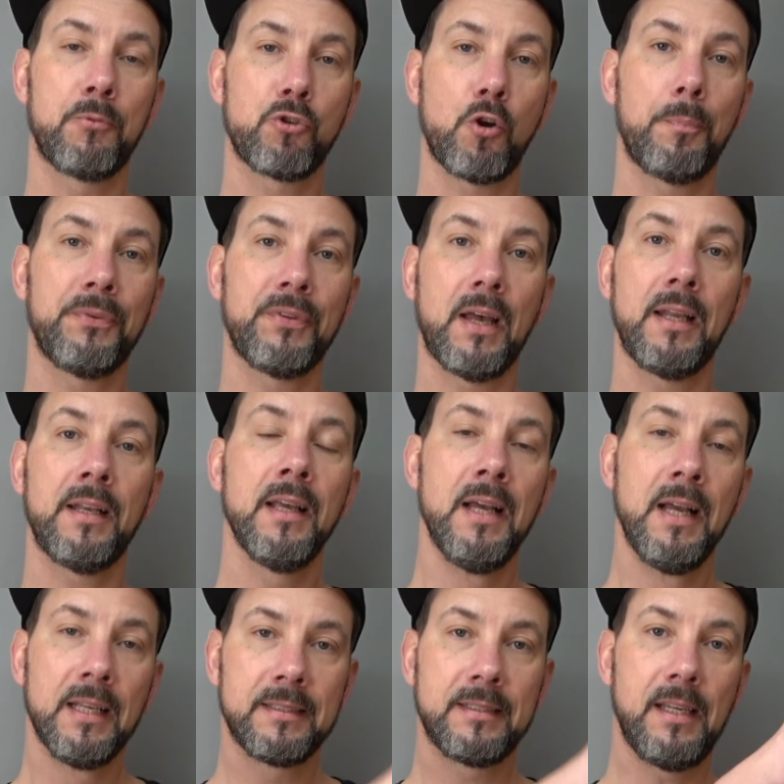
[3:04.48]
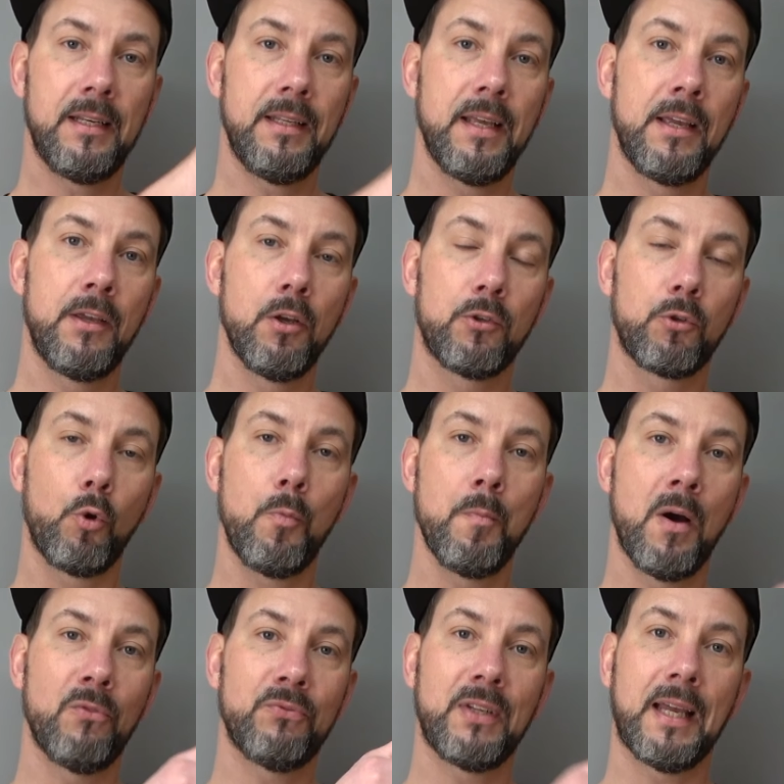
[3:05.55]
Shop seid, seht ihr hier
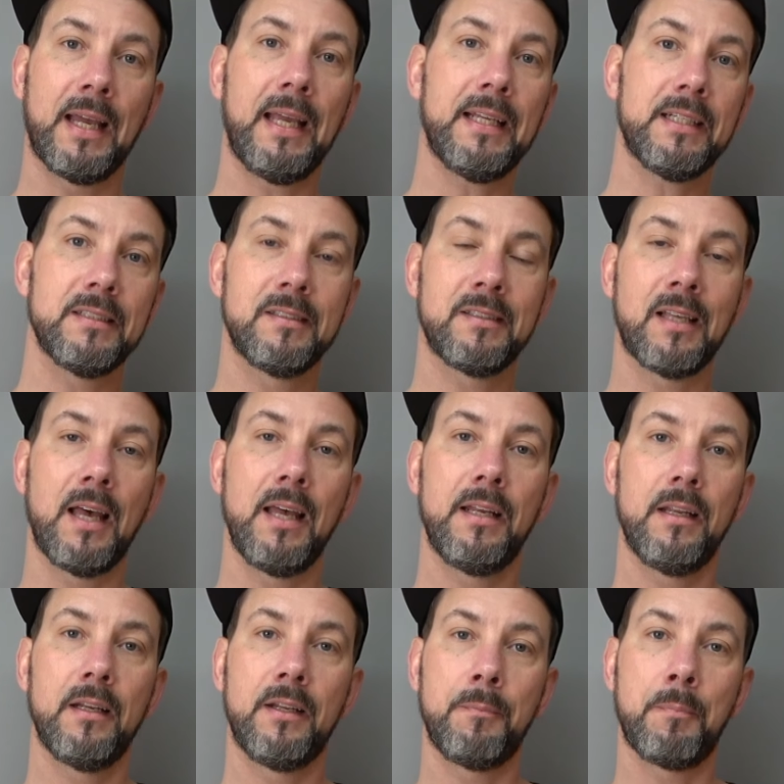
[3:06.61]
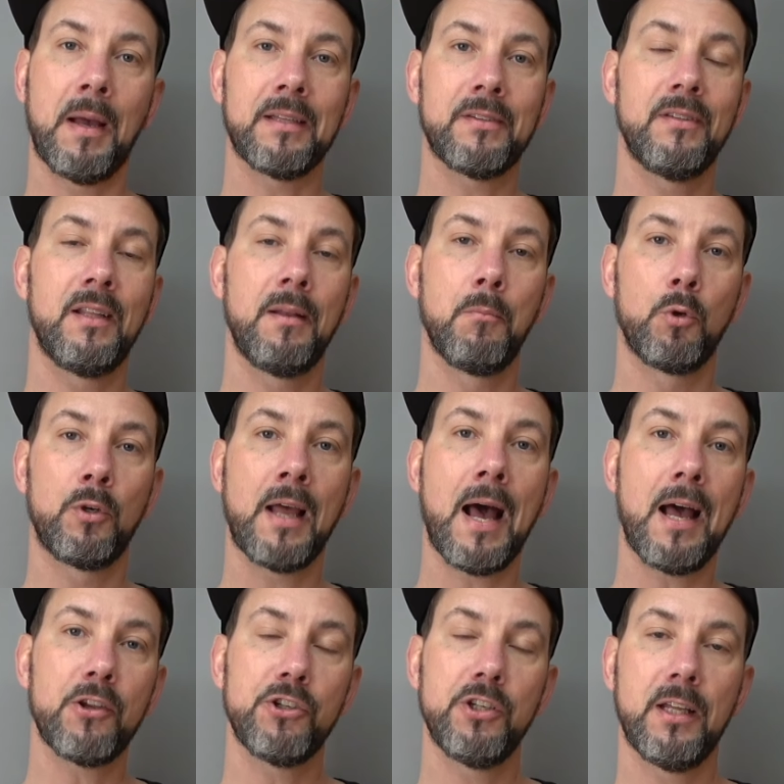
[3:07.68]
drüben auf der rechten Seite die passenden
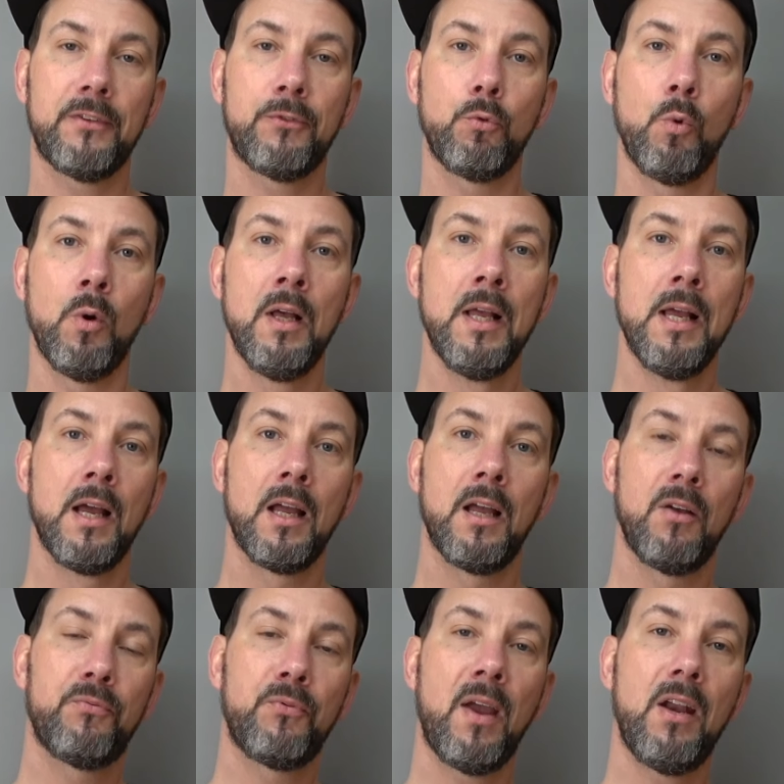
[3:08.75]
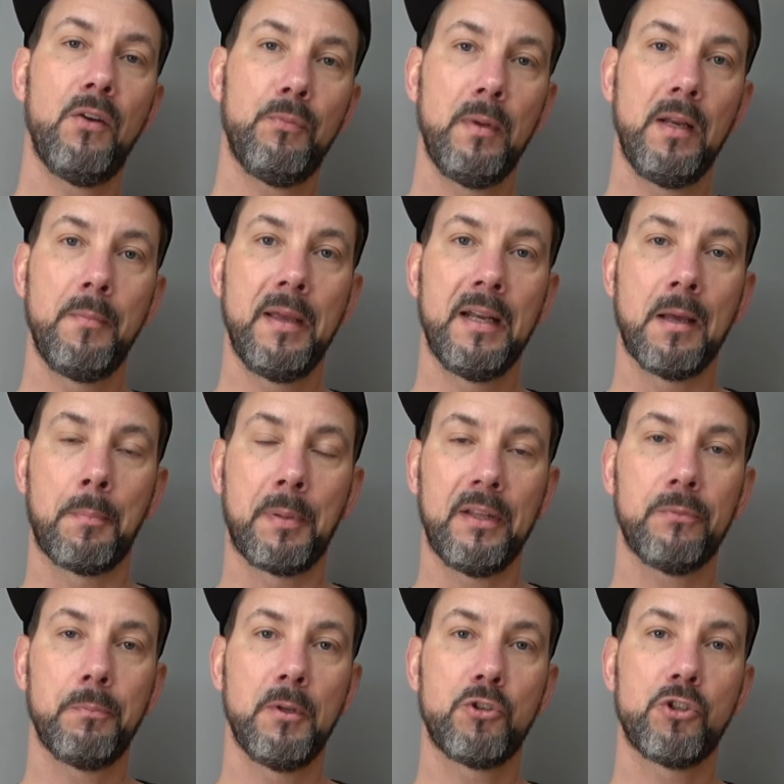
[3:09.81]
Montagen dazu äh, für 11 mm
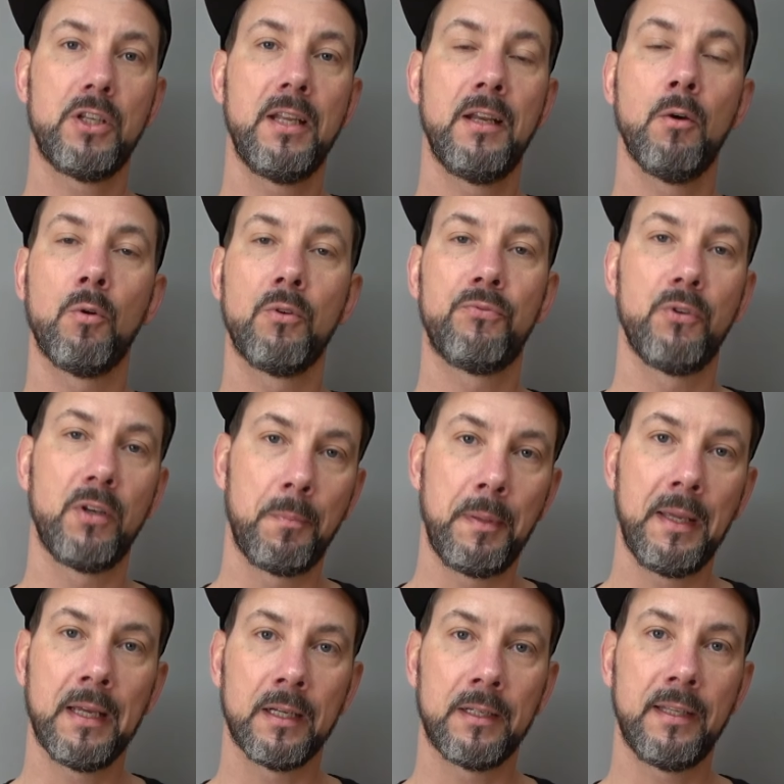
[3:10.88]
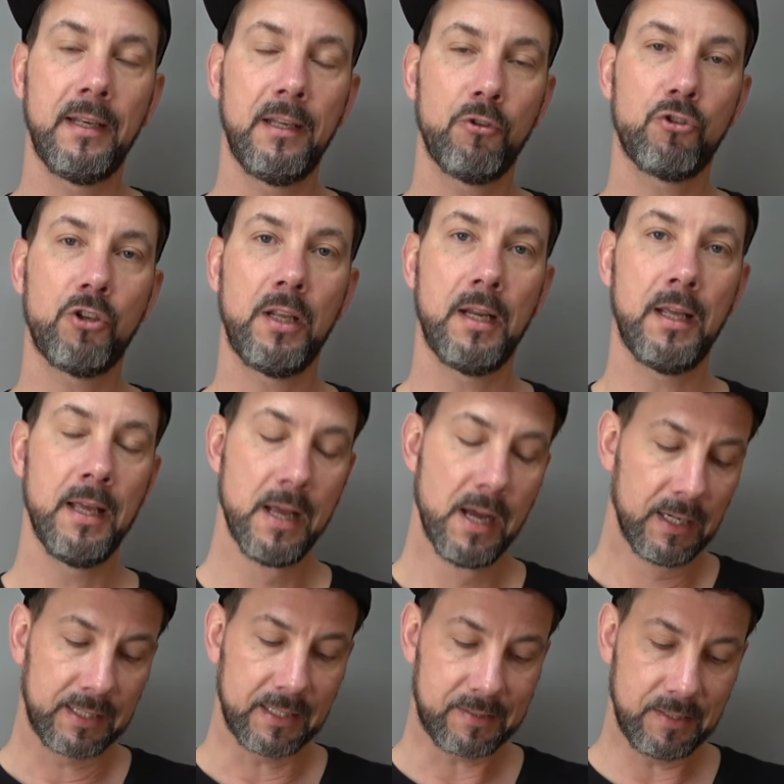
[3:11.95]
Prismenschiene und für die Picatinny-Schiene.
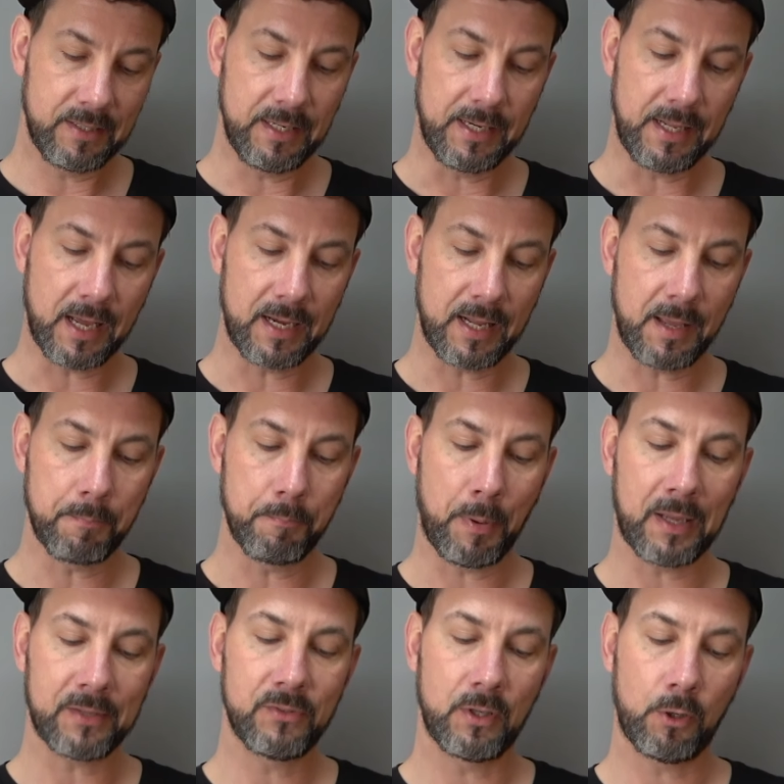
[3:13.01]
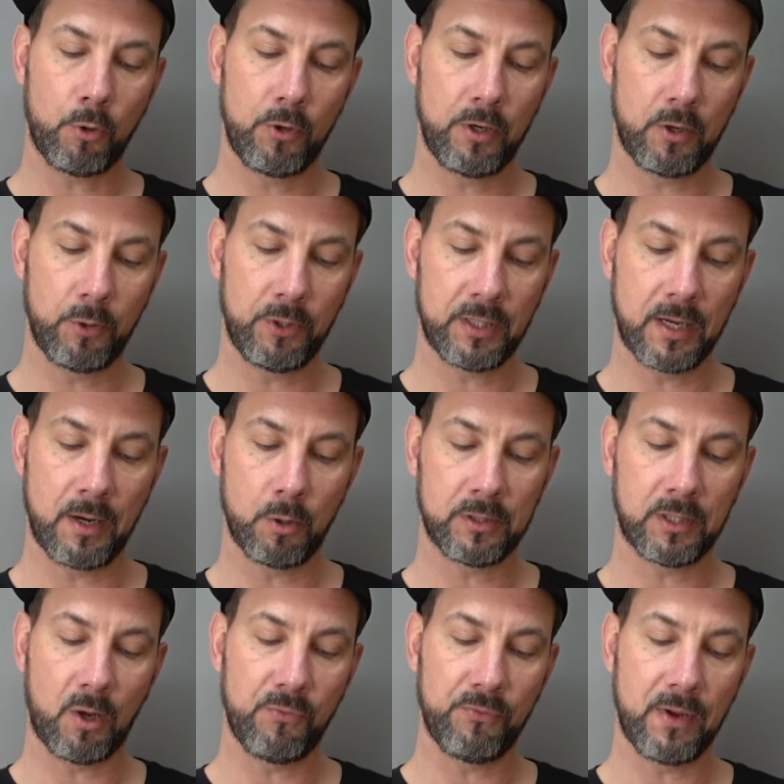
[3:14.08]
Das sind die, die halt eben passen. Da könnt ihr euch dann auch
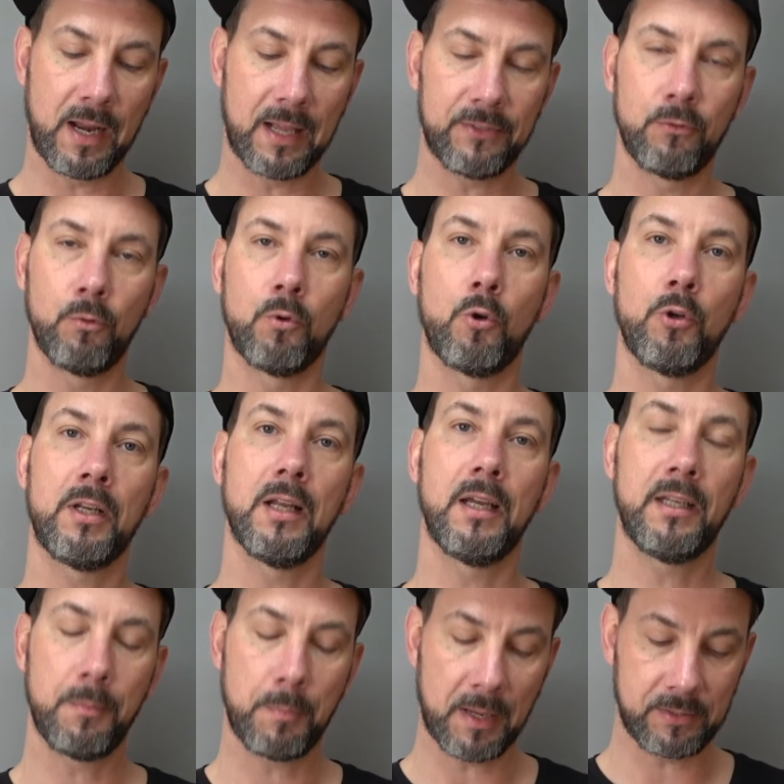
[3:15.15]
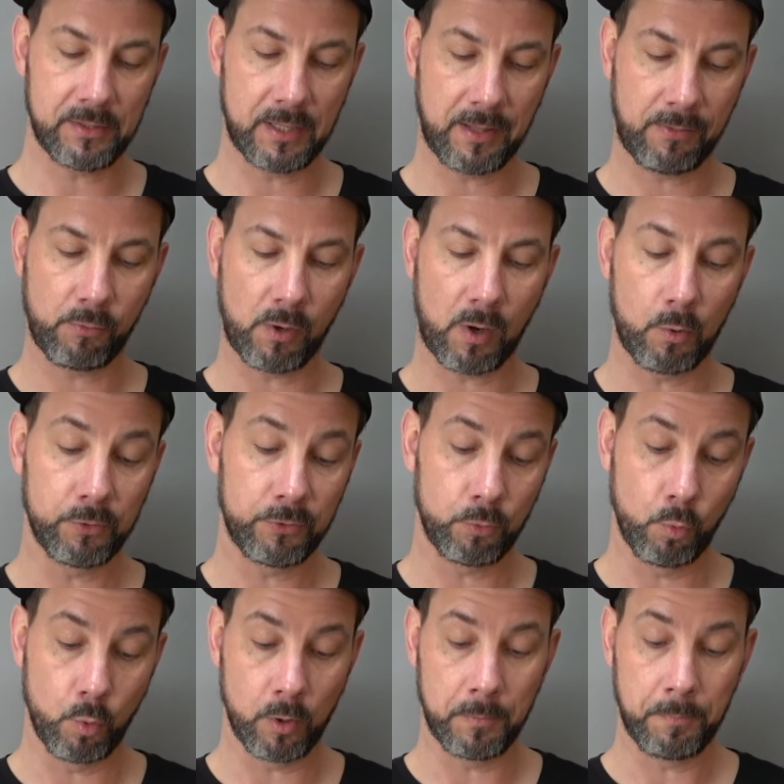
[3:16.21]
drauf verlassen und euch gleich die passende dazu
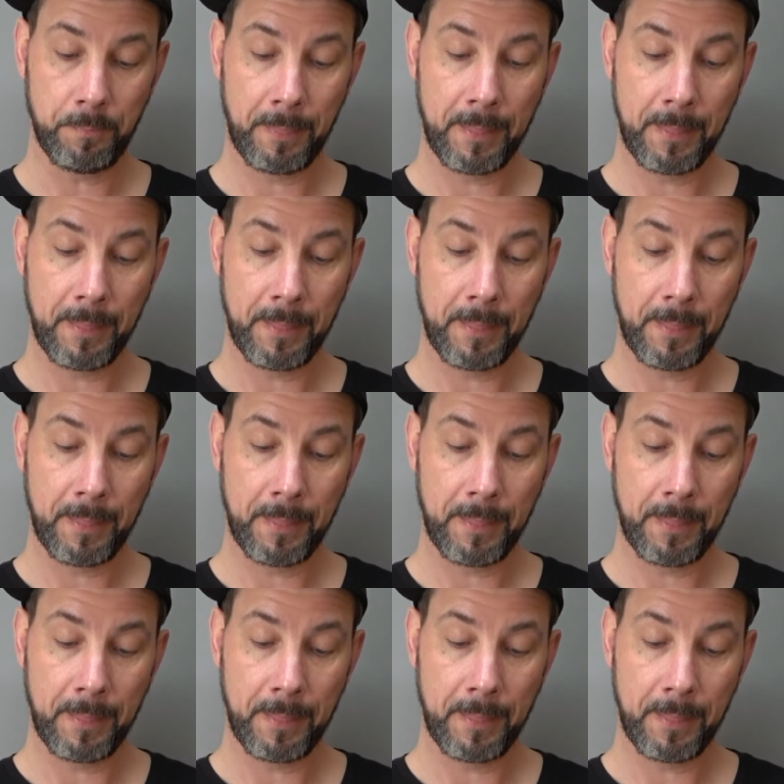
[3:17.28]
raussuchen.